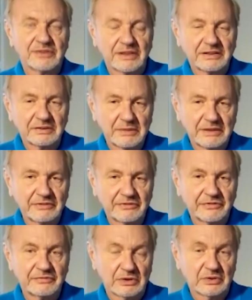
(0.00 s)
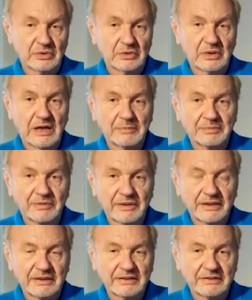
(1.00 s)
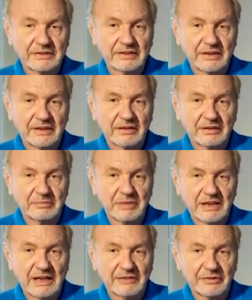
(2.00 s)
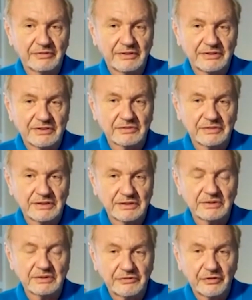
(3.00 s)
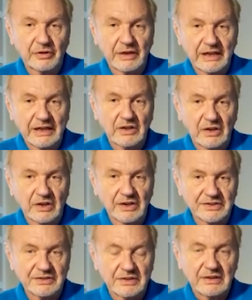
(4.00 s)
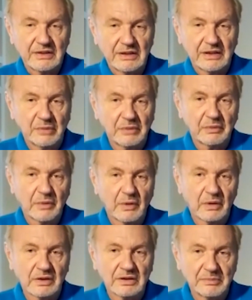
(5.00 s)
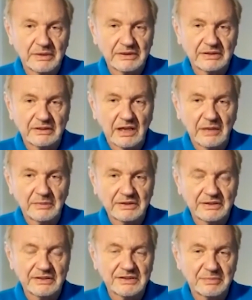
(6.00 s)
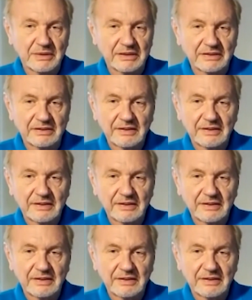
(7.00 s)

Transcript: Cavalheiros estes que operavam em nome da União Soviética por uma causa e éramos todos comunistas muito comprometidos.